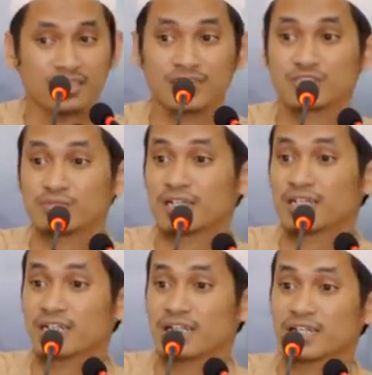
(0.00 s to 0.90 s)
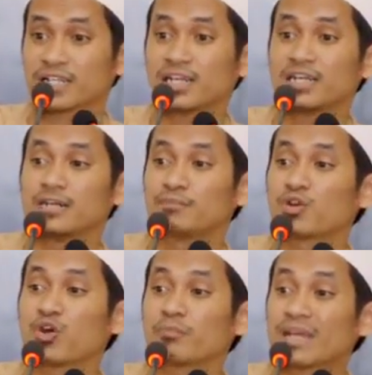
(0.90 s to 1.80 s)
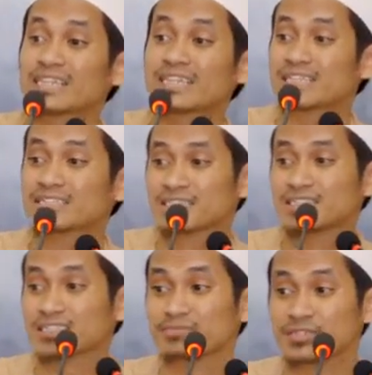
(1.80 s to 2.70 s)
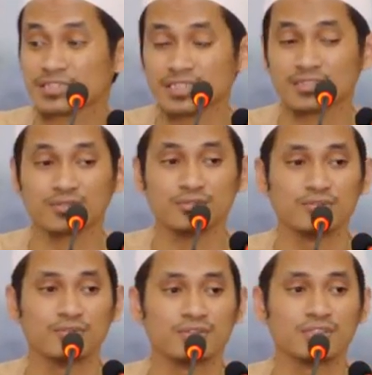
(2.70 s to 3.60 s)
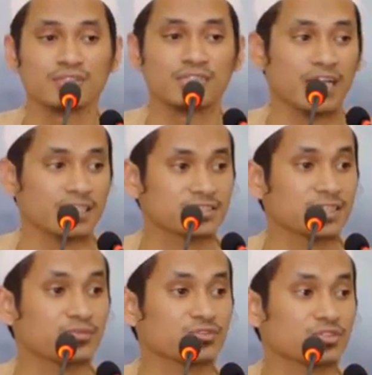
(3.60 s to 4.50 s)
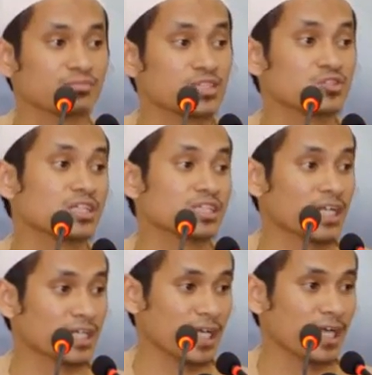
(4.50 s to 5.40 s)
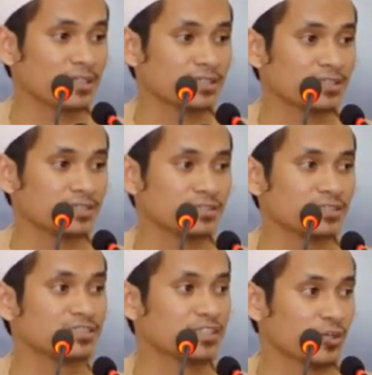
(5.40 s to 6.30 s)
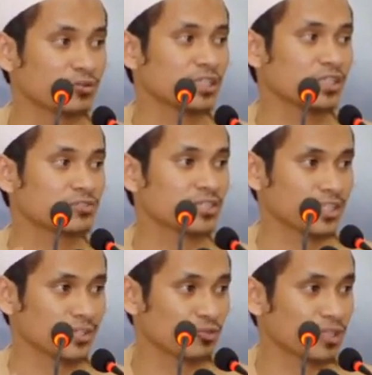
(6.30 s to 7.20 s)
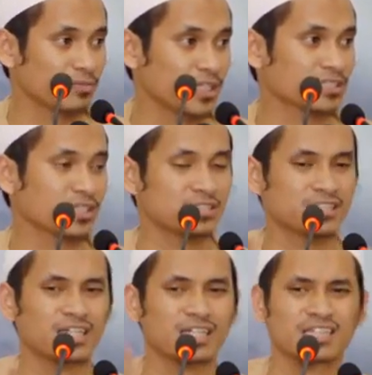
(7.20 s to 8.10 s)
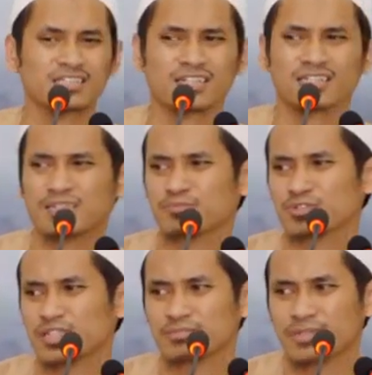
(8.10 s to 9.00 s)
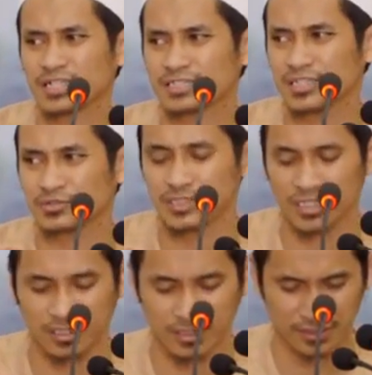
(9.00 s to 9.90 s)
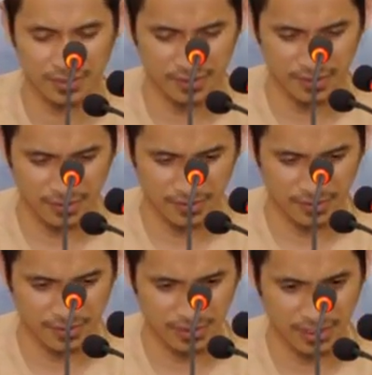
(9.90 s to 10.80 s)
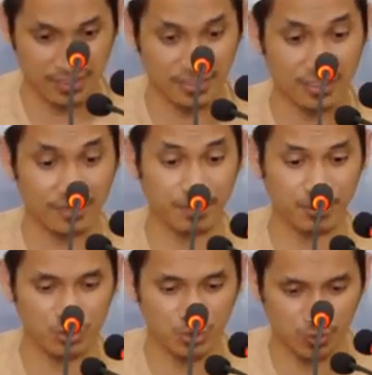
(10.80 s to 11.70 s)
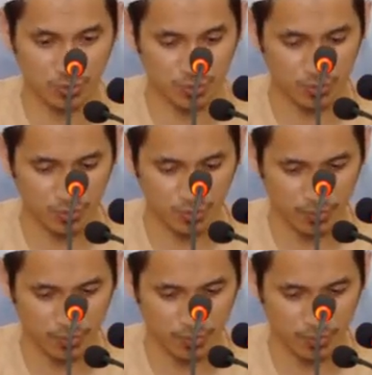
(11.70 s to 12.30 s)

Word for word: Lihat cuma gara-gara berkomentar saja seperti itu diancam untuk masuk ke neraka yang jauhnya itu sangat luar biasa, jarak antara timur dan barat jauhnya. Artinya tanpa ujung.